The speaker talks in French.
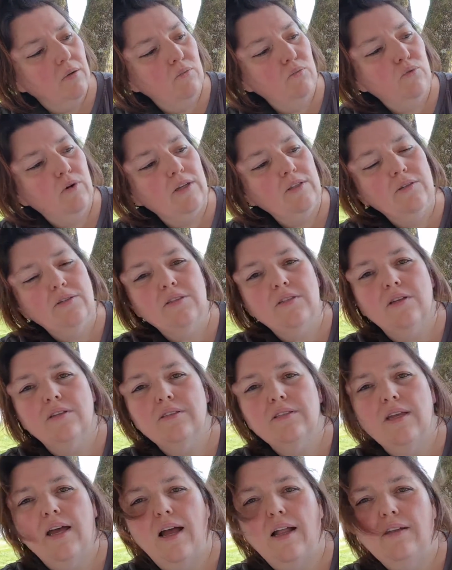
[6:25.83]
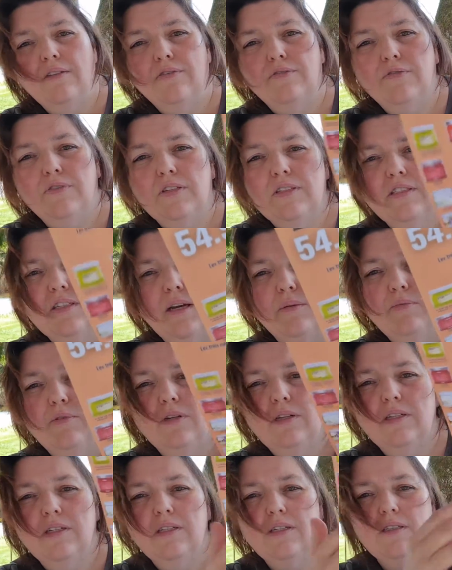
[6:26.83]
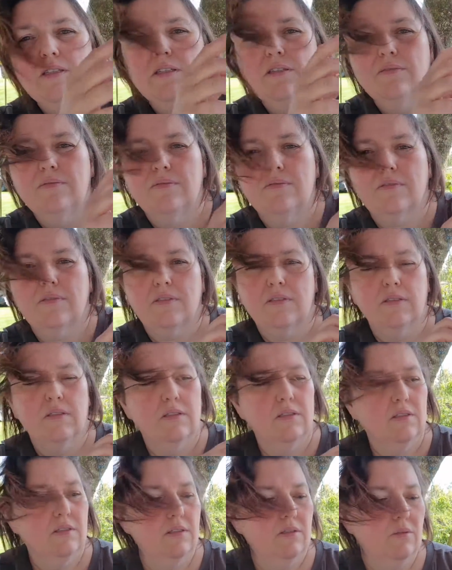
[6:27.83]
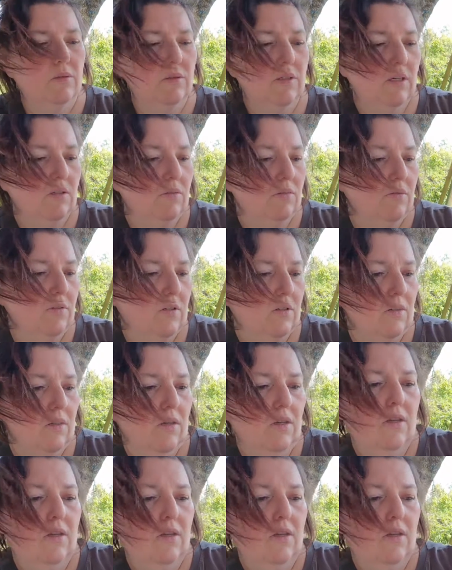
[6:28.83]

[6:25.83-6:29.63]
bois de santal, figue diabolique. Oui, il y a du vent.